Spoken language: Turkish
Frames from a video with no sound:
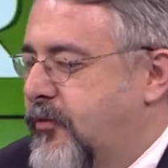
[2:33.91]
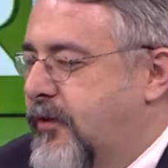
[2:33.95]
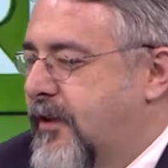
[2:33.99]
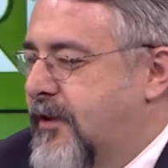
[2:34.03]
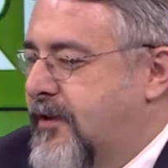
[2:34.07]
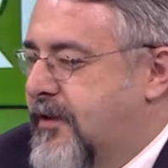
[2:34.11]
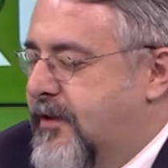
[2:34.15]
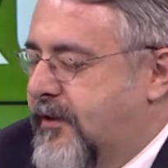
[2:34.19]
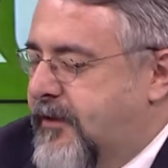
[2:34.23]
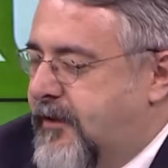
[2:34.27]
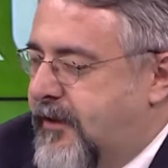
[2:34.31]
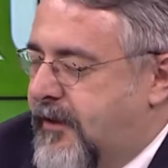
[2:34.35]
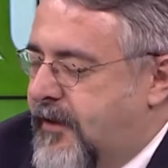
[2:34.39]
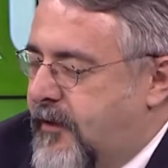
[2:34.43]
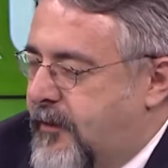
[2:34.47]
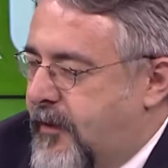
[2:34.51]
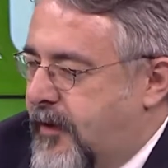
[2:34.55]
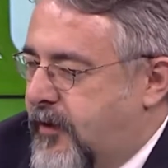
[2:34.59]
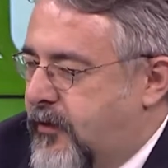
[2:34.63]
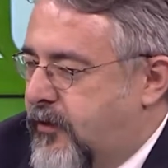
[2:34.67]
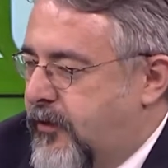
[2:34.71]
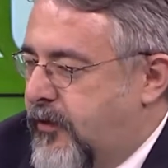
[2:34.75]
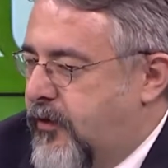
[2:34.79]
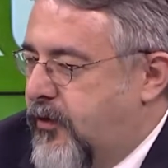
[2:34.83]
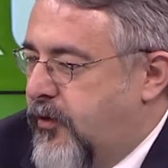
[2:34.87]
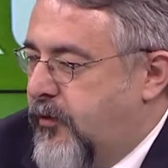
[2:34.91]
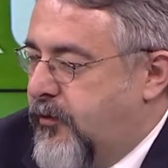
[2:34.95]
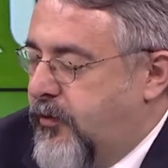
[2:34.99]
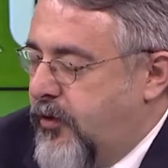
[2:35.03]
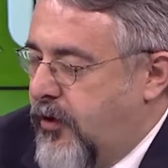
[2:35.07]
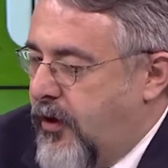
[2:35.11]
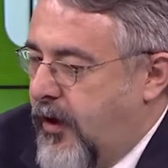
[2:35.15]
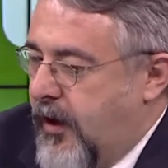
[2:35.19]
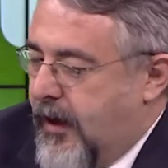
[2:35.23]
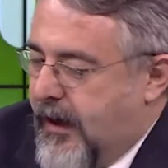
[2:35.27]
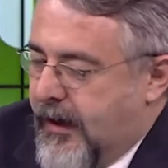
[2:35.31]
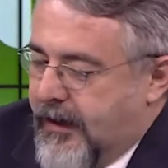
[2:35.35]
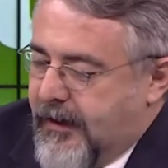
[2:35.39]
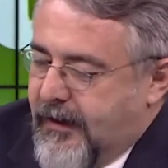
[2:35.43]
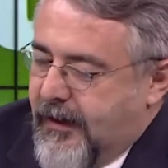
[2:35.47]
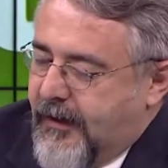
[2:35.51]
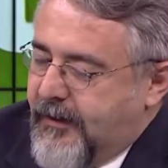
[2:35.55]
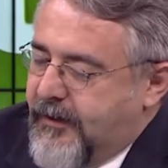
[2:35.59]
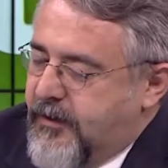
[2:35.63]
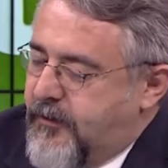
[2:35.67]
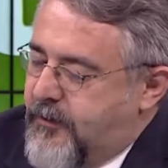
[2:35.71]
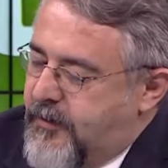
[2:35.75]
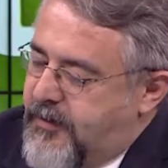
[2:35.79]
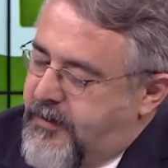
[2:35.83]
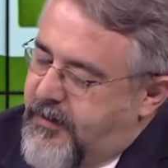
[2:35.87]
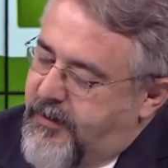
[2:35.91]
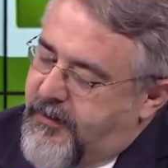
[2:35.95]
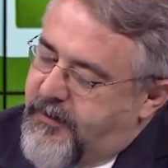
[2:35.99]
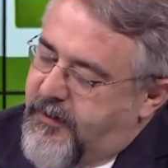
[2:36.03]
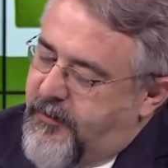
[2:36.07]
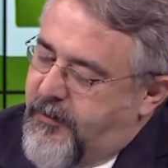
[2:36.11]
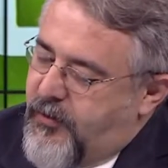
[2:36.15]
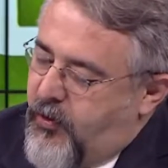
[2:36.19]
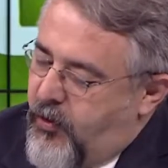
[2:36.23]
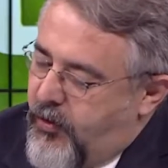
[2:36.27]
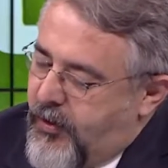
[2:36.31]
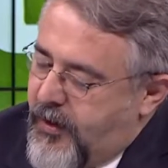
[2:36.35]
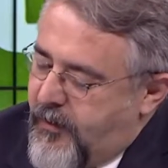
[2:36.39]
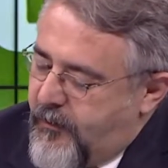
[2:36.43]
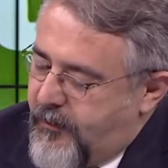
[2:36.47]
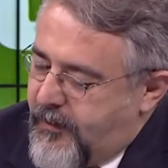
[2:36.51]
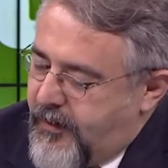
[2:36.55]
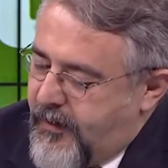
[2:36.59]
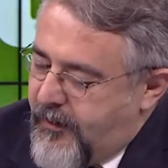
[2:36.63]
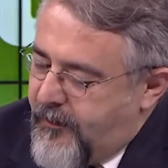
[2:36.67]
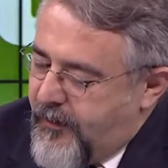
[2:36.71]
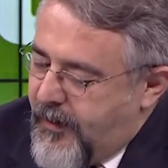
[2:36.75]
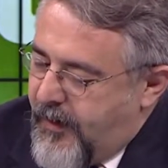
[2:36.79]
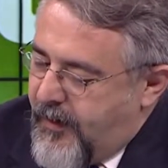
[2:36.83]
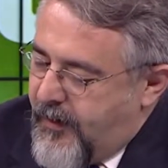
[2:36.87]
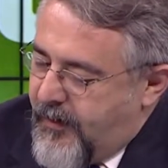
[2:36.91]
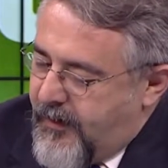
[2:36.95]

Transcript: Bunun hazırlıkları da pek kolay olmuyor. Yalnız bir şey tabii önemli.